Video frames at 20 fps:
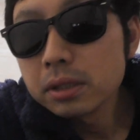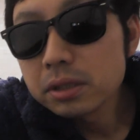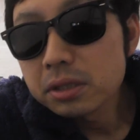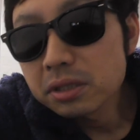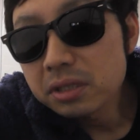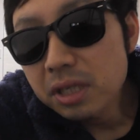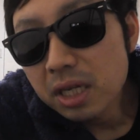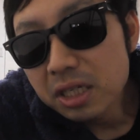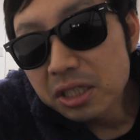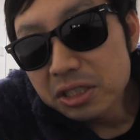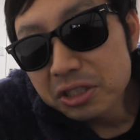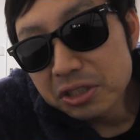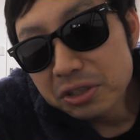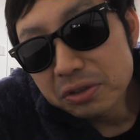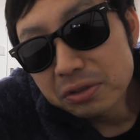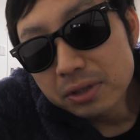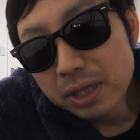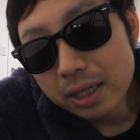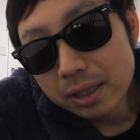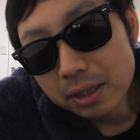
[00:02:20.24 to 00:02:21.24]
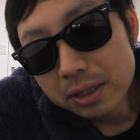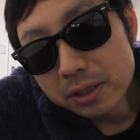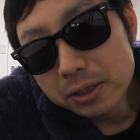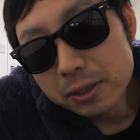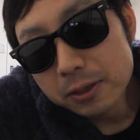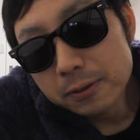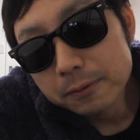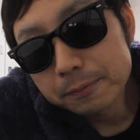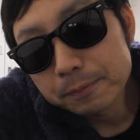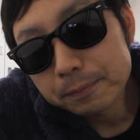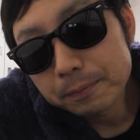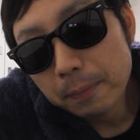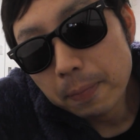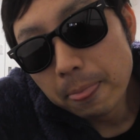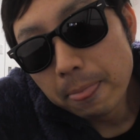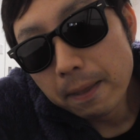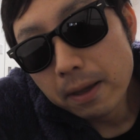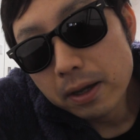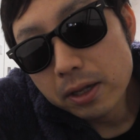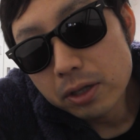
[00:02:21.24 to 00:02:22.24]
30代です。
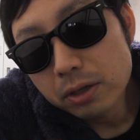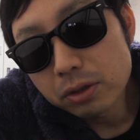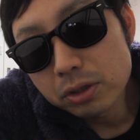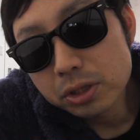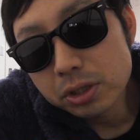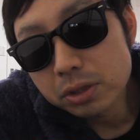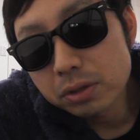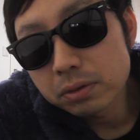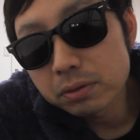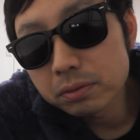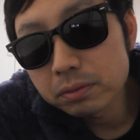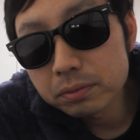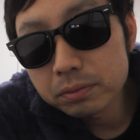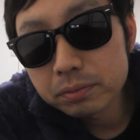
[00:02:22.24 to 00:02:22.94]
よろしく。